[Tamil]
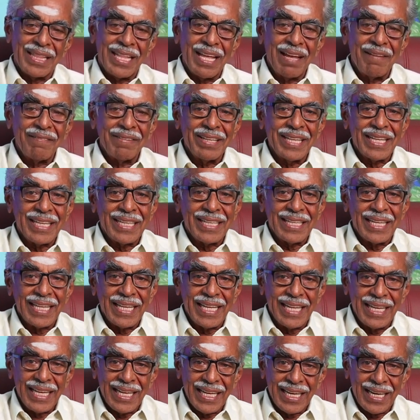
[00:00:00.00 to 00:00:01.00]
தேவையற்ற
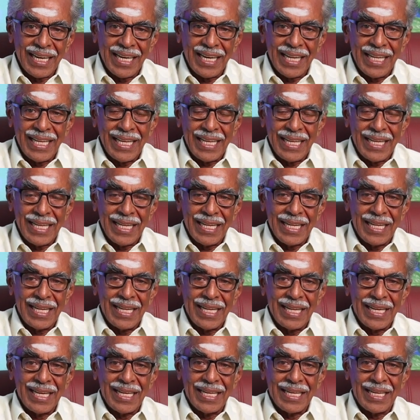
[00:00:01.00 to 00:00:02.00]
எண்ணங்களை
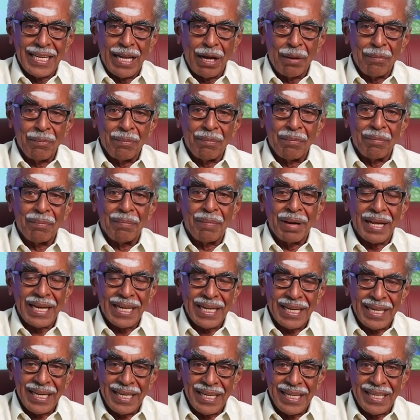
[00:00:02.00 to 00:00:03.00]
நாம்
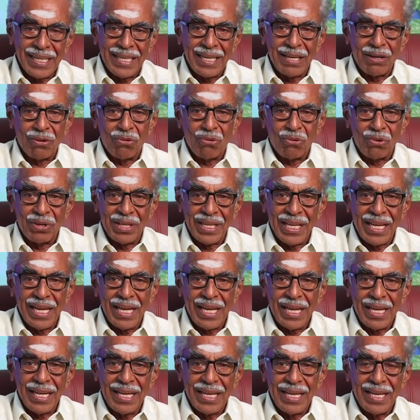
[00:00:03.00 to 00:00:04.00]
மறக்கடிக்கக்கூடிய
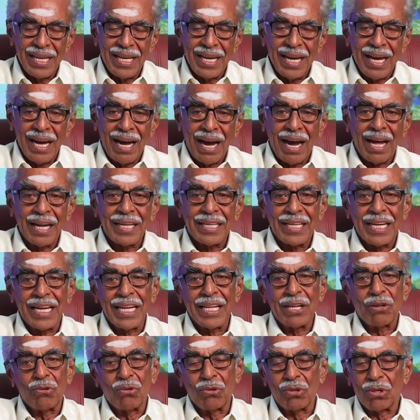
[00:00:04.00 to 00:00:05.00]

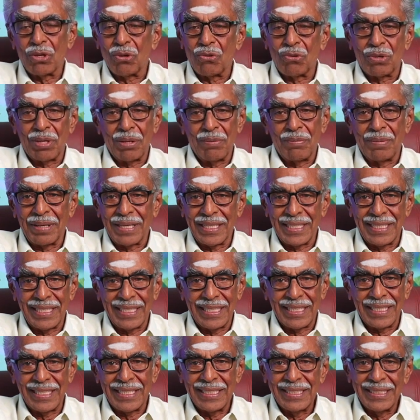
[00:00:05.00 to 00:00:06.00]
ஆற்றலை கொடுக்கக்கூடிய
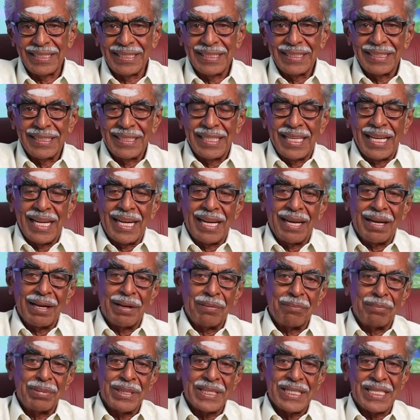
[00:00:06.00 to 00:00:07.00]
மருந்து
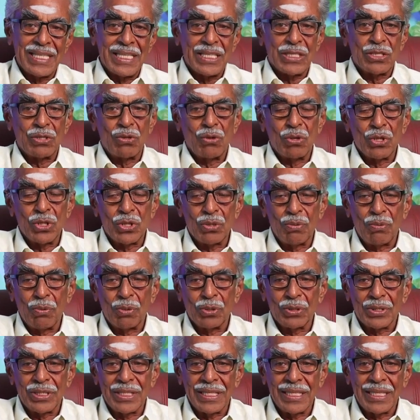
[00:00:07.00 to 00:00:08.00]
பிஸ்னஸ் நொடிச்சு
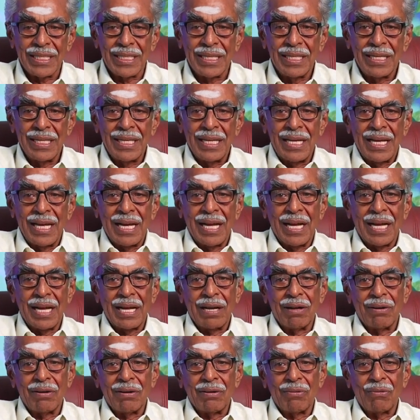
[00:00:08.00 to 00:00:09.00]
போச்சு
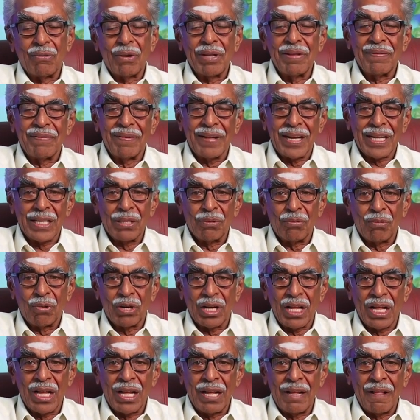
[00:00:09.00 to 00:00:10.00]
ஒய்ஃப் இறந்து
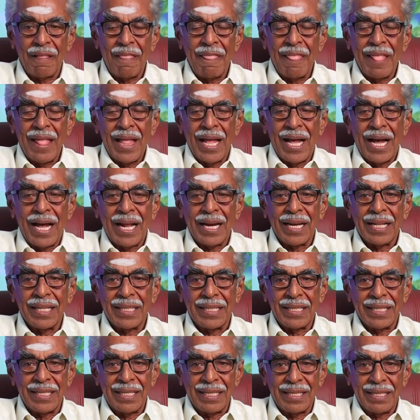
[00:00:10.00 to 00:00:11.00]
போனால்
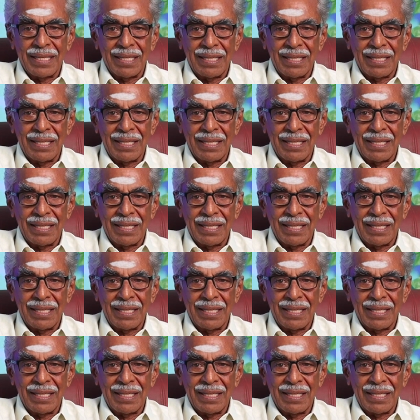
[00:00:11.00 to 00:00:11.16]
அல்லது